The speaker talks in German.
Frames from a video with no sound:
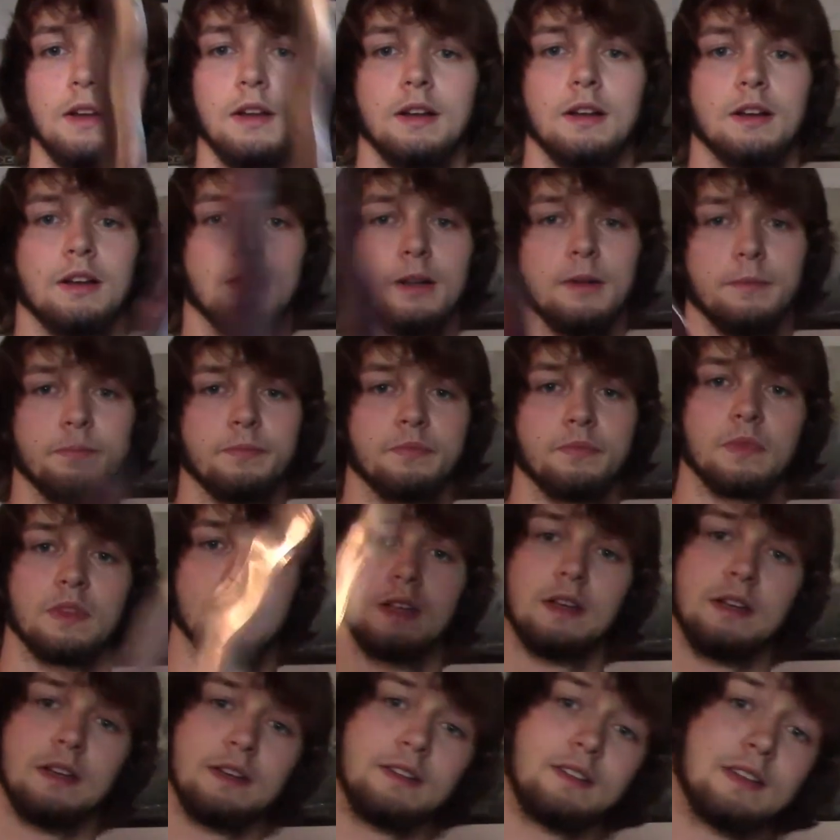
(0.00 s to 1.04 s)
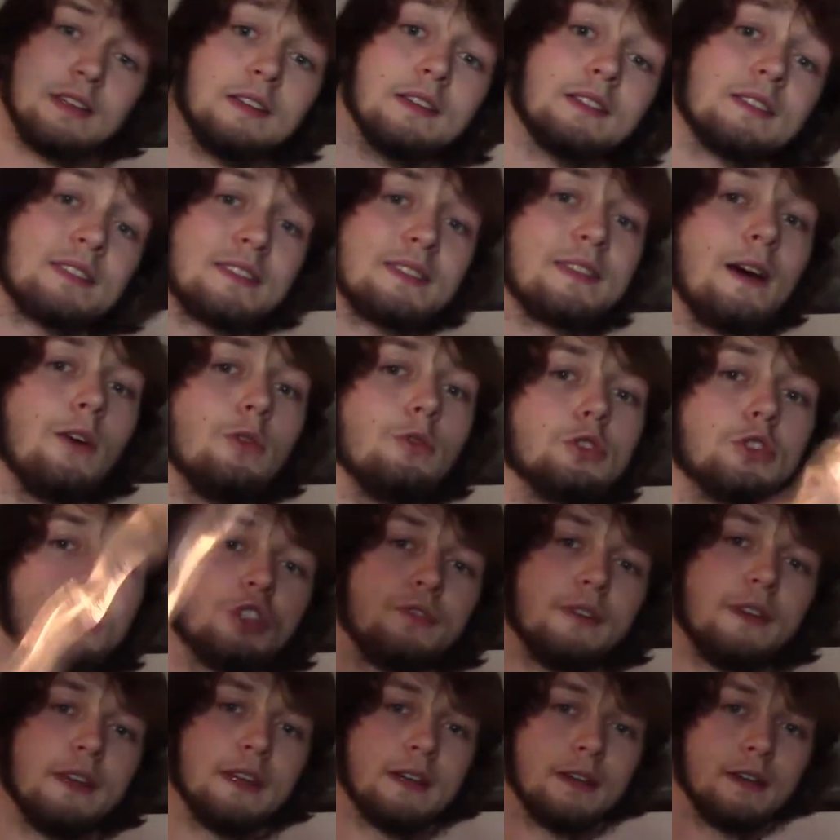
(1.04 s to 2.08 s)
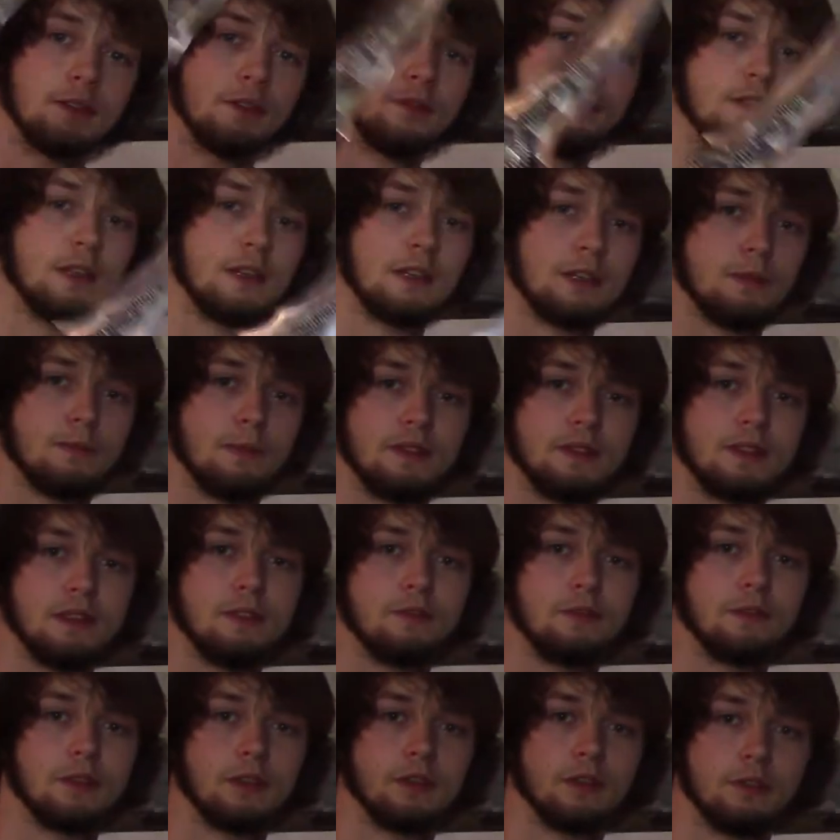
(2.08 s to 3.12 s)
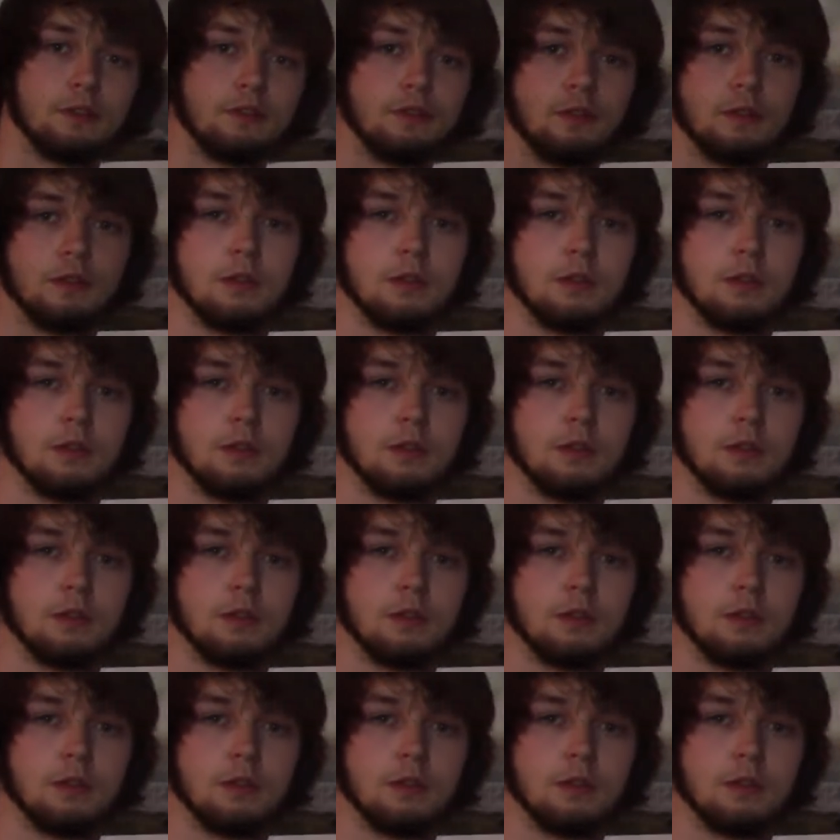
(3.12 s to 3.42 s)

Ähm, das Ding ist sau schwer wegen dem massiven Griff.